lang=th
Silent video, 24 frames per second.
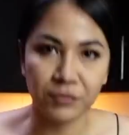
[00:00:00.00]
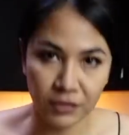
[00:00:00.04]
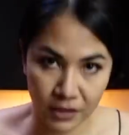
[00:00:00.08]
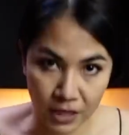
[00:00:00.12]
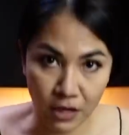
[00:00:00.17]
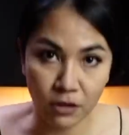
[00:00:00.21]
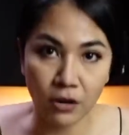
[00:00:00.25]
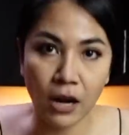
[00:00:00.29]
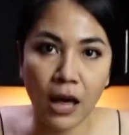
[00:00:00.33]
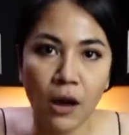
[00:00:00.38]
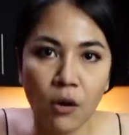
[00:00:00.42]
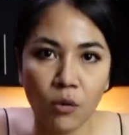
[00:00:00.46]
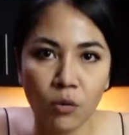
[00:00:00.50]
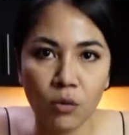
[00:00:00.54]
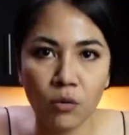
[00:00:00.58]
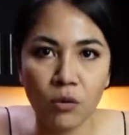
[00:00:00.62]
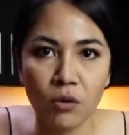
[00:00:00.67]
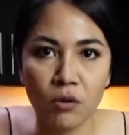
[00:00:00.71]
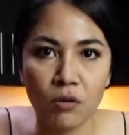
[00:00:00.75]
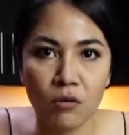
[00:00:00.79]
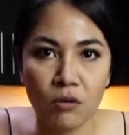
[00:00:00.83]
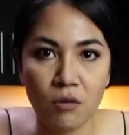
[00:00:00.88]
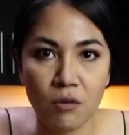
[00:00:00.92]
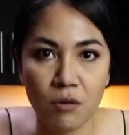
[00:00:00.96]
เดี๋ยวเรา
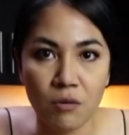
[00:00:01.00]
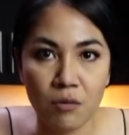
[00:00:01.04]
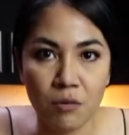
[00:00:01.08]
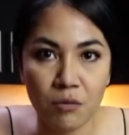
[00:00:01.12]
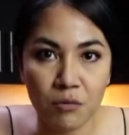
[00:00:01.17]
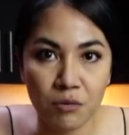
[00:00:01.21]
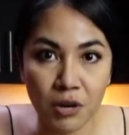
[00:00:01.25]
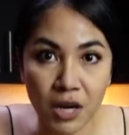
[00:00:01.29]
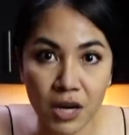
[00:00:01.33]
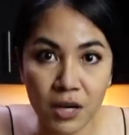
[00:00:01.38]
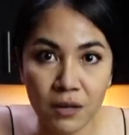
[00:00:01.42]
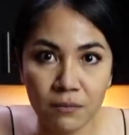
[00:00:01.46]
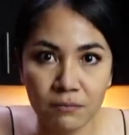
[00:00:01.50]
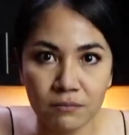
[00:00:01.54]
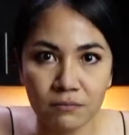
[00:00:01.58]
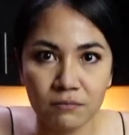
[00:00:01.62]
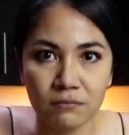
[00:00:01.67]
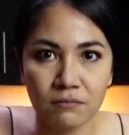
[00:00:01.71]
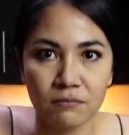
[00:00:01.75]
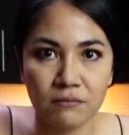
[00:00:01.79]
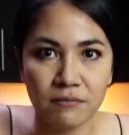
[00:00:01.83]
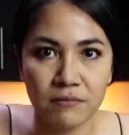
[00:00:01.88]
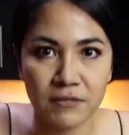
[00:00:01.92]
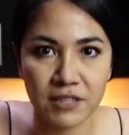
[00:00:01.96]
เริ่ม
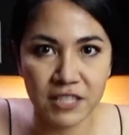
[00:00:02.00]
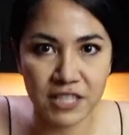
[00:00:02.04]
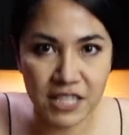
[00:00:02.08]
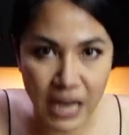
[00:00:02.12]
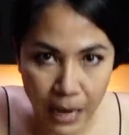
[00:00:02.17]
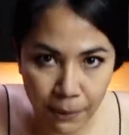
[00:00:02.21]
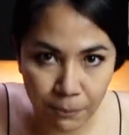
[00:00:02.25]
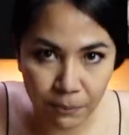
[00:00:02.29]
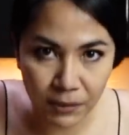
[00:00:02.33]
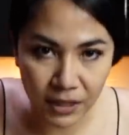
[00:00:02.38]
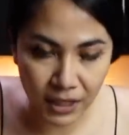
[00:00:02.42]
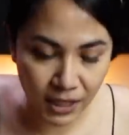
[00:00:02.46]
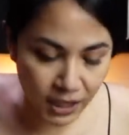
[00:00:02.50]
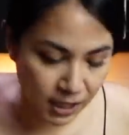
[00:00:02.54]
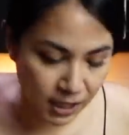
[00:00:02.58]
ยำกัน